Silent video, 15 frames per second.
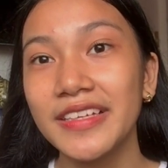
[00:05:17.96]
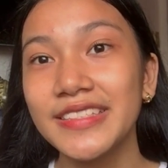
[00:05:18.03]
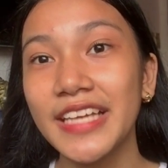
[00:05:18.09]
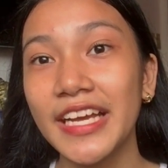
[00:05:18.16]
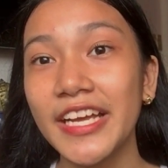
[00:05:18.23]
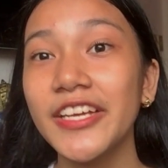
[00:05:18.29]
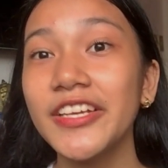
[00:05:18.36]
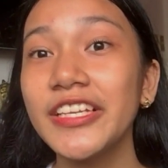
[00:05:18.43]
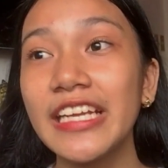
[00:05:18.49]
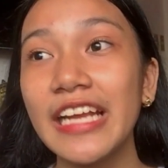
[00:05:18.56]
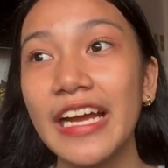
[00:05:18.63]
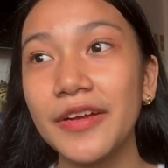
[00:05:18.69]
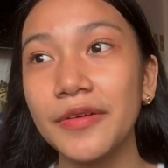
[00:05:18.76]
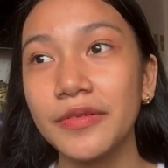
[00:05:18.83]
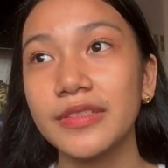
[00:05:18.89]
sa iyo
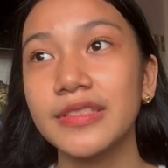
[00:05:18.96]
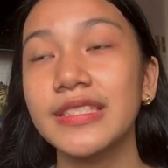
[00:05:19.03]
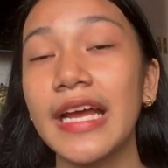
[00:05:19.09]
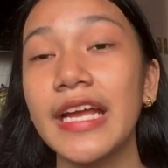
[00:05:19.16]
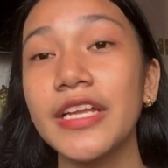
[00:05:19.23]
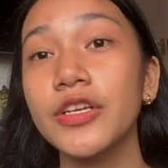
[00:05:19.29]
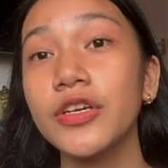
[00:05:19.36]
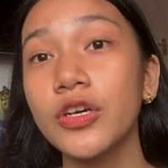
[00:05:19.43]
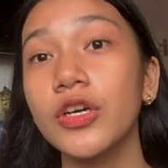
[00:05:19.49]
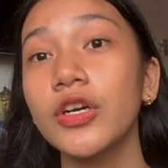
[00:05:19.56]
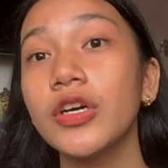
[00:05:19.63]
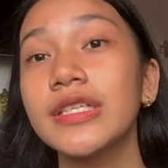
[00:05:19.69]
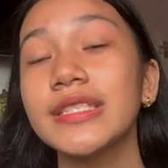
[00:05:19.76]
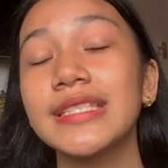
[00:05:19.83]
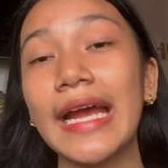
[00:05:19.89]
nila sa
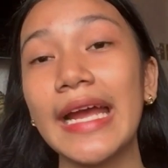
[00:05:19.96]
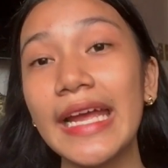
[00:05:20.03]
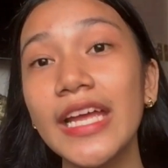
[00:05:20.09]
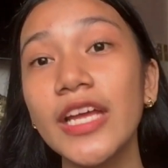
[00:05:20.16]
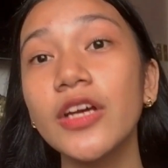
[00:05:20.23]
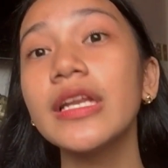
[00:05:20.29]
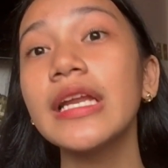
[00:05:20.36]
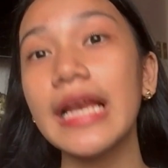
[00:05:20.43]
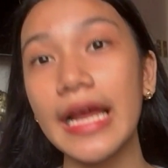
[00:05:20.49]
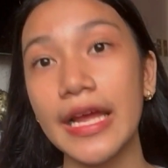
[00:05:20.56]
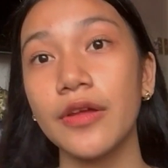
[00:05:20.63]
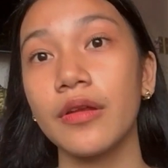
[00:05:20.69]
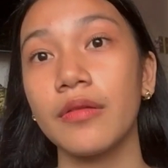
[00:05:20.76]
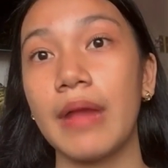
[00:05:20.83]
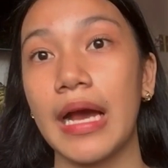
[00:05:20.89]
inyo, sa iyo nila
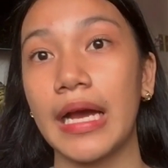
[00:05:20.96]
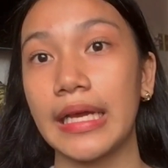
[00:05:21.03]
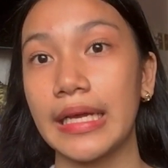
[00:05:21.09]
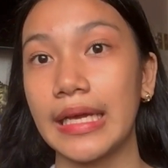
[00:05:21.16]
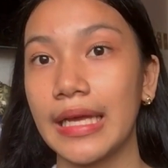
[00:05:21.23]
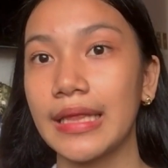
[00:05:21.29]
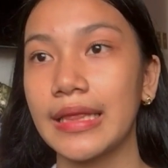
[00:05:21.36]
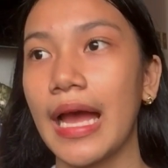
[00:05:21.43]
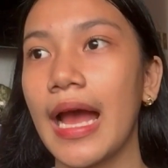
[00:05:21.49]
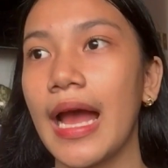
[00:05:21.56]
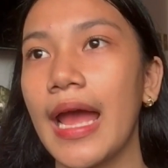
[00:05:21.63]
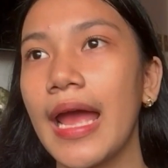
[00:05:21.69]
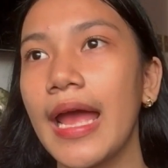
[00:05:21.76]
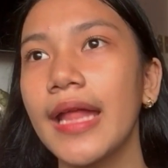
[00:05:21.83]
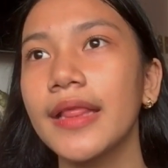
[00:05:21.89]
yon
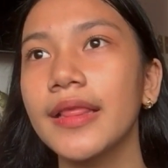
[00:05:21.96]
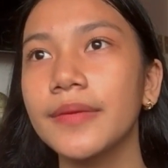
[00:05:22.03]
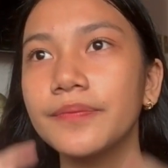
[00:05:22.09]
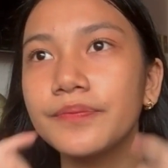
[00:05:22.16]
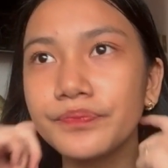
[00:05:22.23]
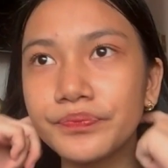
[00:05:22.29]
makikita. And,